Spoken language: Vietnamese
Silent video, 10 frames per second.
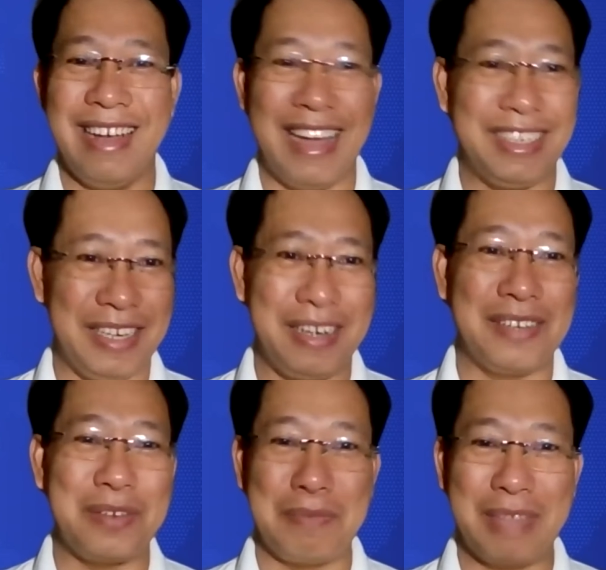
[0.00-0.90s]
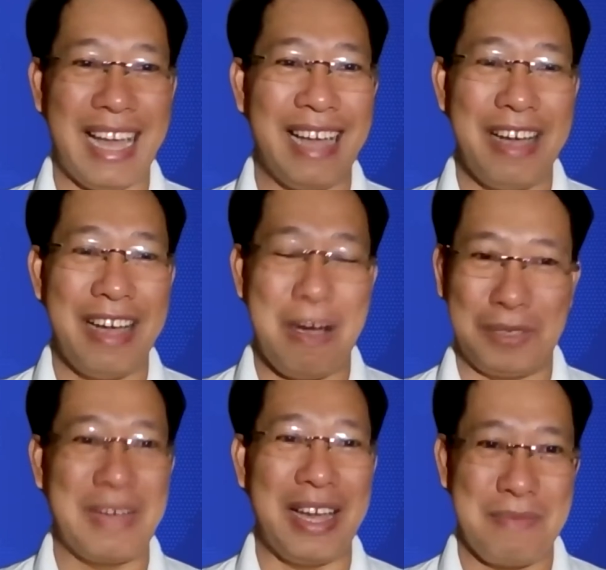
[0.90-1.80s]
hành trình của chúng ta học
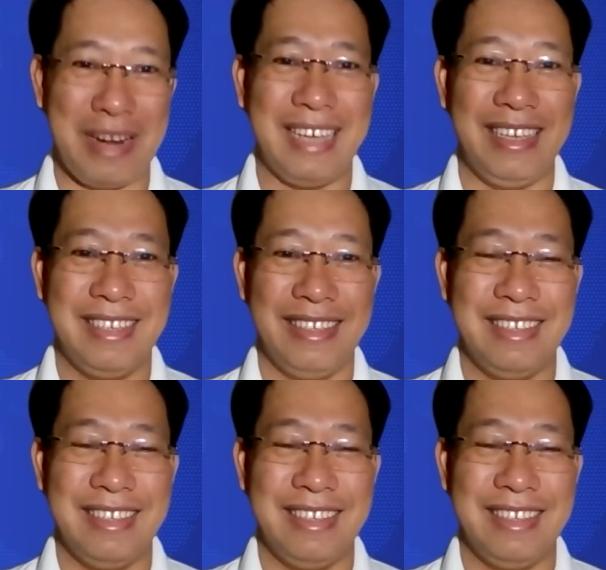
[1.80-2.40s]
trong ngày hôm nay,